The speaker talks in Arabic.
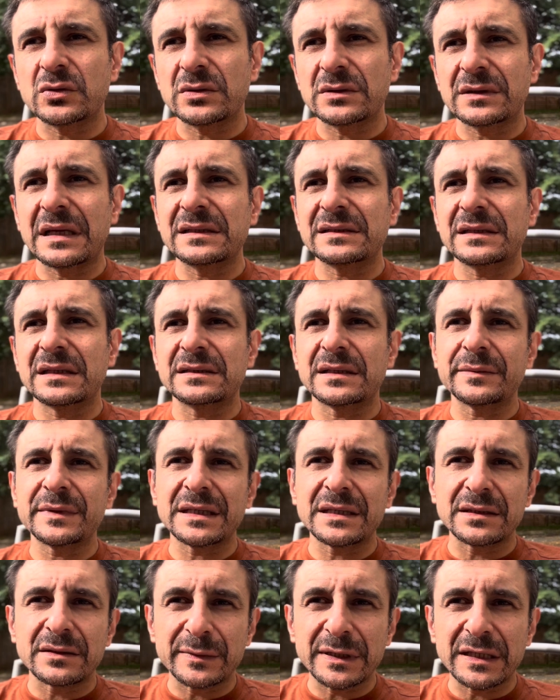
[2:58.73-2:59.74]
ثلاث اسابيع
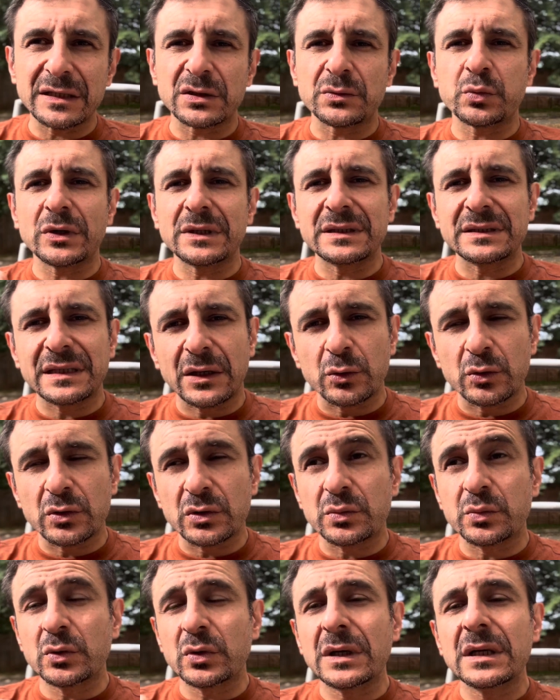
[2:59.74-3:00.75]
يبقى اسبوعين او
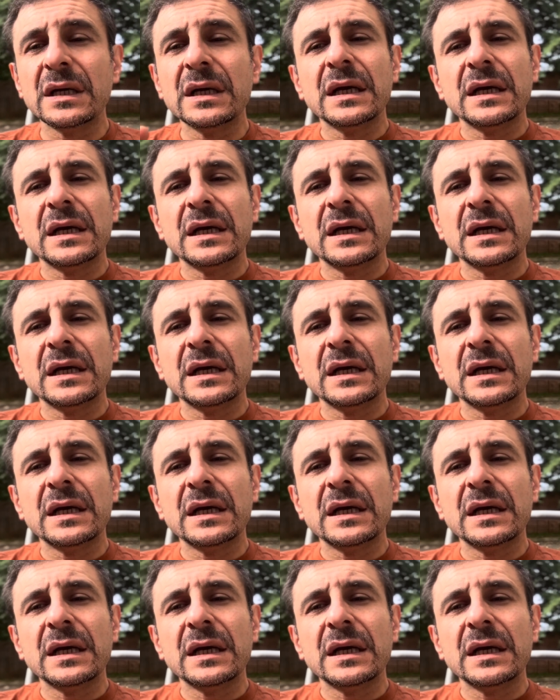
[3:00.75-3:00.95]
اسبوع